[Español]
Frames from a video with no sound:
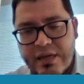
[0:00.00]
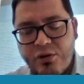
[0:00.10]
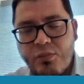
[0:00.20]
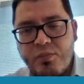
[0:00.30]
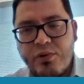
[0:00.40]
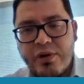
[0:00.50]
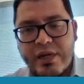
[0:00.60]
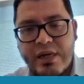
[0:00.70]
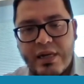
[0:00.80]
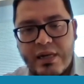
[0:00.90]
grupo
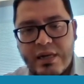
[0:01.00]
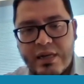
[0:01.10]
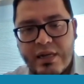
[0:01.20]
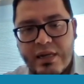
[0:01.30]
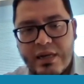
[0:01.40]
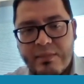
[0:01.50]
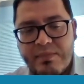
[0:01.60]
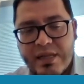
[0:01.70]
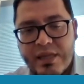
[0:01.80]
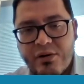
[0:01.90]
en la
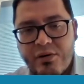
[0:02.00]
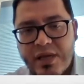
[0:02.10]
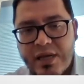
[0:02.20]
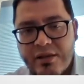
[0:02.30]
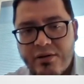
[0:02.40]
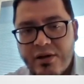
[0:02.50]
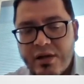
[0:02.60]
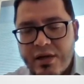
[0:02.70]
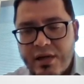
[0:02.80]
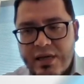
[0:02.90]
parte de gobierno,
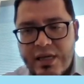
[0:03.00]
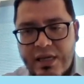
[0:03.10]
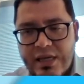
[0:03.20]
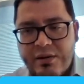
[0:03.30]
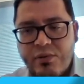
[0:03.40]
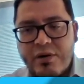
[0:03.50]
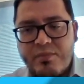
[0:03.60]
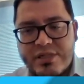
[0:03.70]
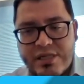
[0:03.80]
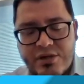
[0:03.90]
y, bueno,
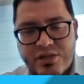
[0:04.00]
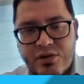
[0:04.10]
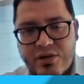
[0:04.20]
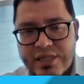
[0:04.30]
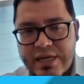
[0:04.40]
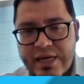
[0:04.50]
pues ellos son los